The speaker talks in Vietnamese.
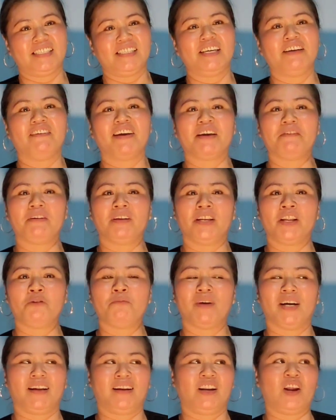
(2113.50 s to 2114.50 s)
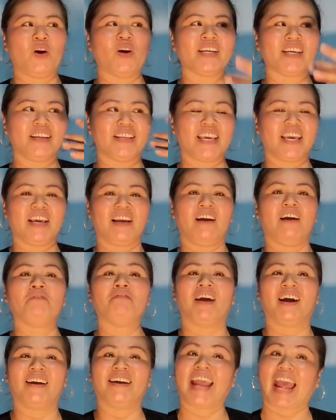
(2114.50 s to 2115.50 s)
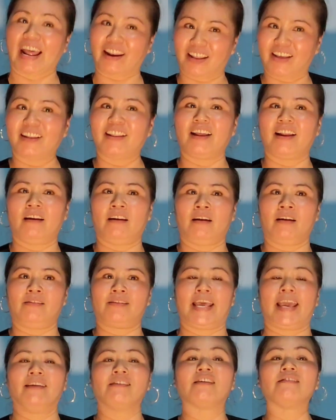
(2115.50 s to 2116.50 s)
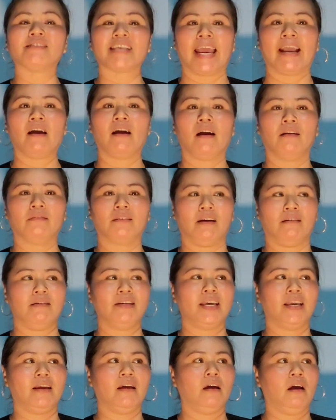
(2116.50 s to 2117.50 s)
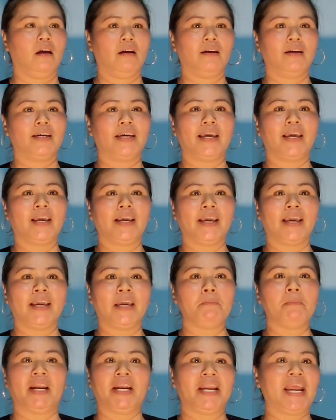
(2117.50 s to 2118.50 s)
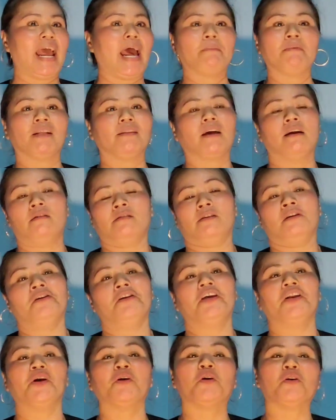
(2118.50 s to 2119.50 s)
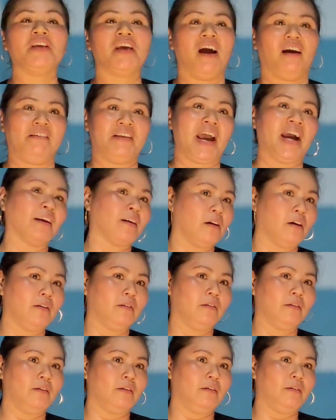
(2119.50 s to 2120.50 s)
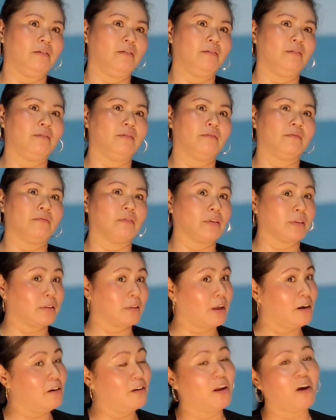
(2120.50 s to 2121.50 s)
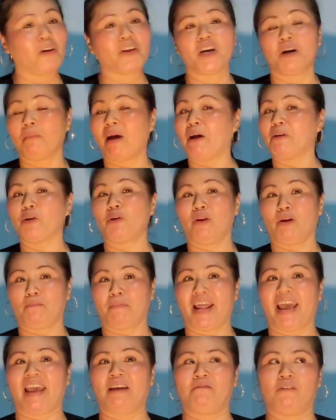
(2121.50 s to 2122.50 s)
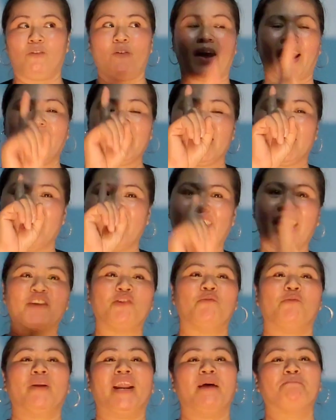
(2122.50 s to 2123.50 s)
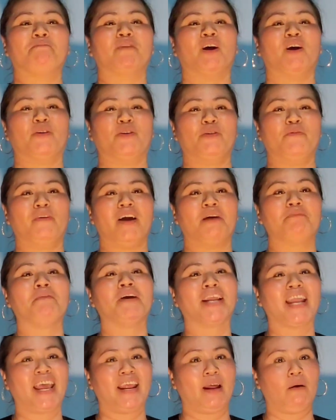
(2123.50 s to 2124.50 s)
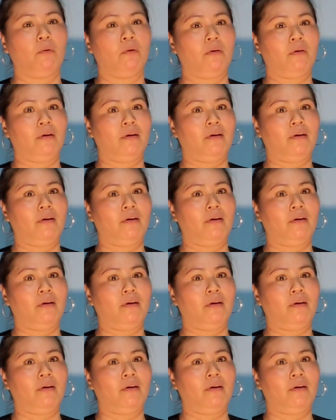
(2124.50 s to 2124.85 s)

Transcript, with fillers: Nhiều cái nếu mà nói về chị có phần căng này là sẽ chính xác hơn, tự vì cái bệnh ngáp đó từ xưa giờ nó có giờ giấc rồi. Từ đó giờ bao nhiêu năm nay, mà khoảng hơn 20 năm rồi chứ không phải mới đây đâu.